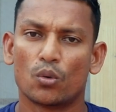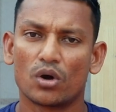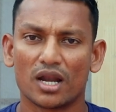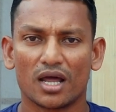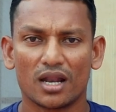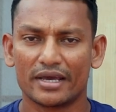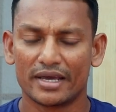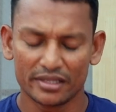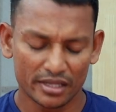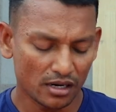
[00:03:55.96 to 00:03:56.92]
உங்களால்
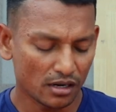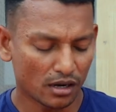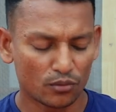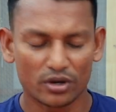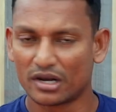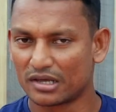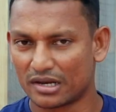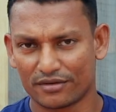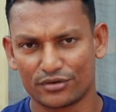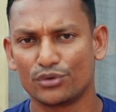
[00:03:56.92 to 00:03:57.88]
எய்தல் அவங்களுக்கு
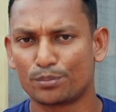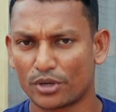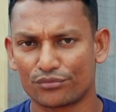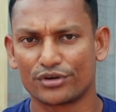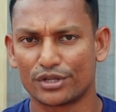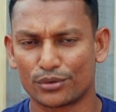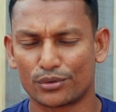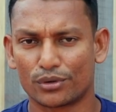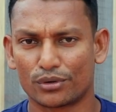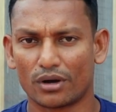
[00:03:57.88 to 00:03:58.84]
ரெவன்யூ ப்ராஃபிட்
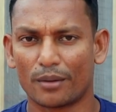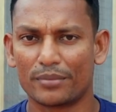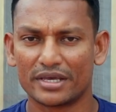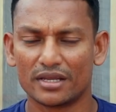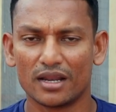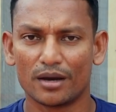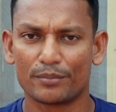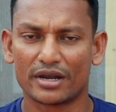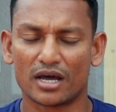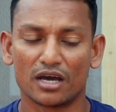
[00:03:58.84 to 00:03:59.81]
இருக்கும் அப்படி இல்லை
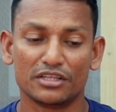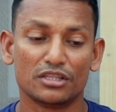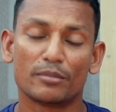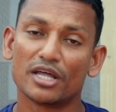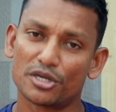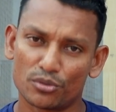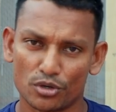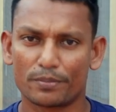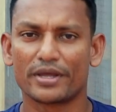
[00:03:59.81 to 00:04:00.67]
அப்படின்னா இந்த மாதிரி ஒரு